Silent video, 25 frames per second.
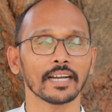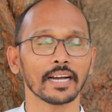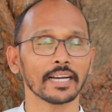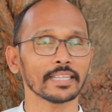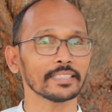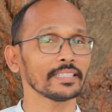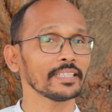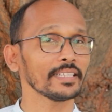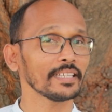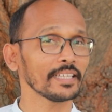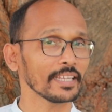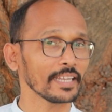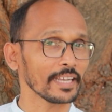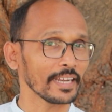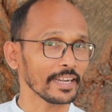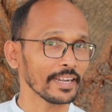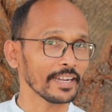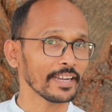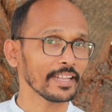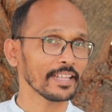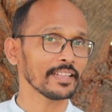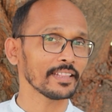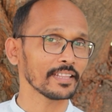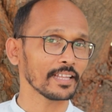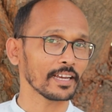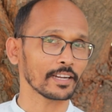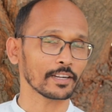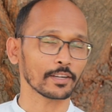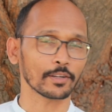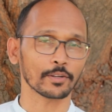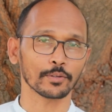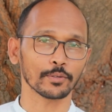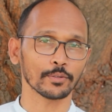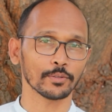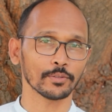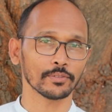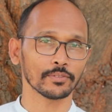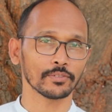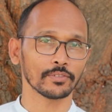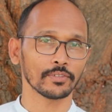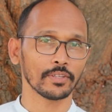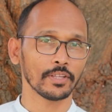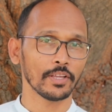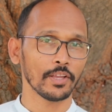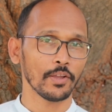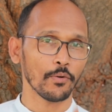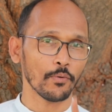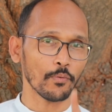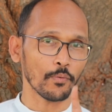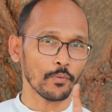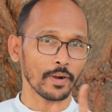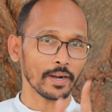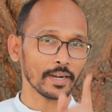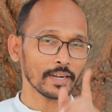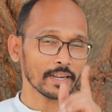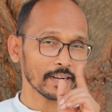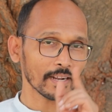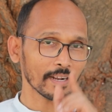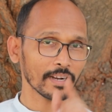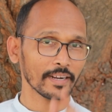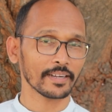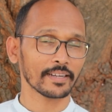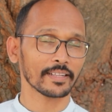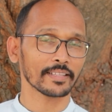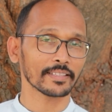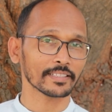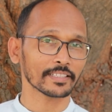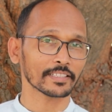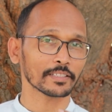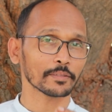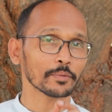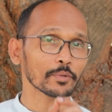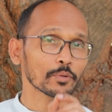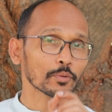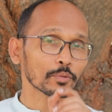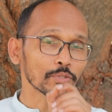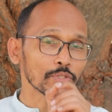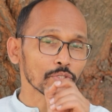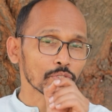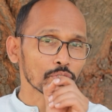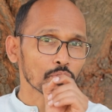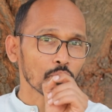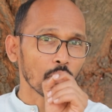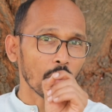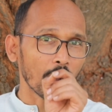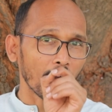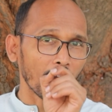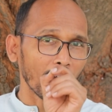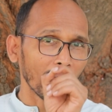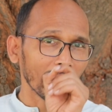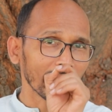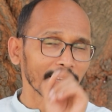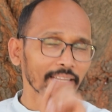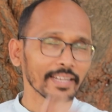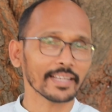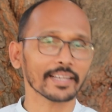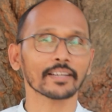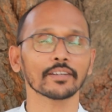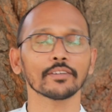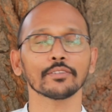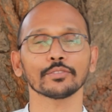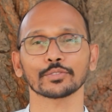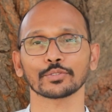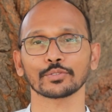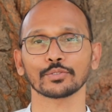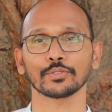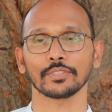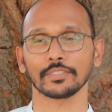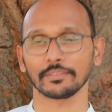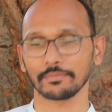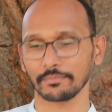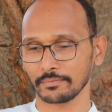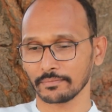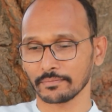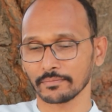అదే ఎండిన దాంట్లో వాటర్ కంటెంట్ తప్పి కొంచెం ఆయిల్ లెక్క వస్తుంది